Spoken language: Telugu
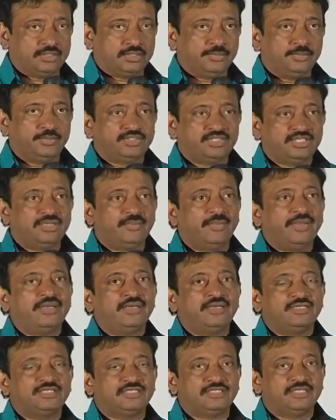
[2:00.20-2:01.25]
ఇప్పుడు సినిమా
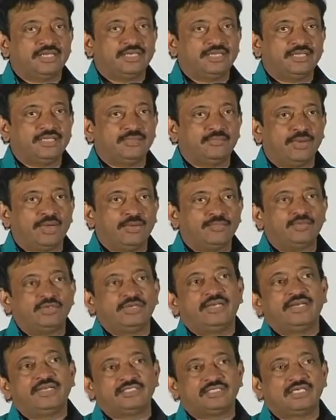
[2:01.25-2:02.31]
ఇండస్ట్రీ అనేది మామూలు
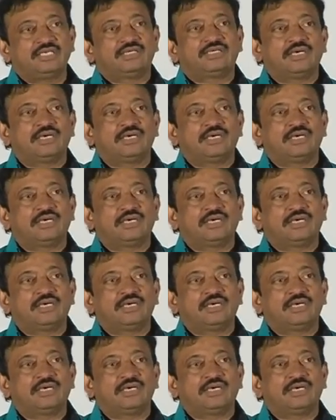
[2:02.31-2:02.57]
ఇండస్ట్రీలో